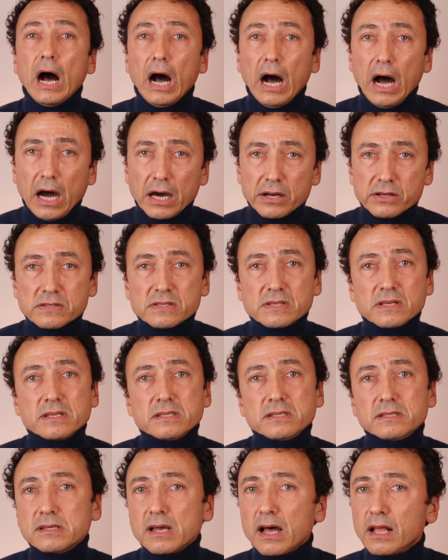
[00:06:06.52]

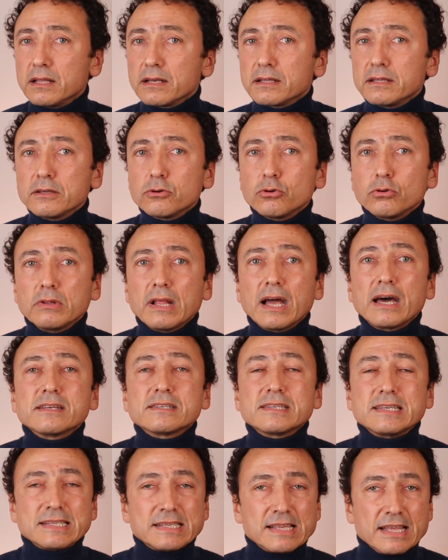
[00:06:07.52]
Ağrısız, sağlıklı günler
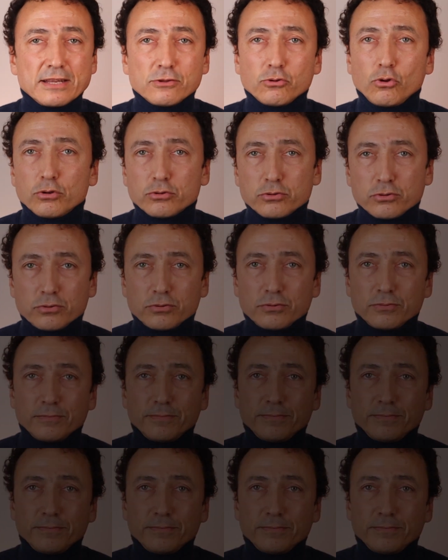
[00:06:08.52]
sizlerin olsun.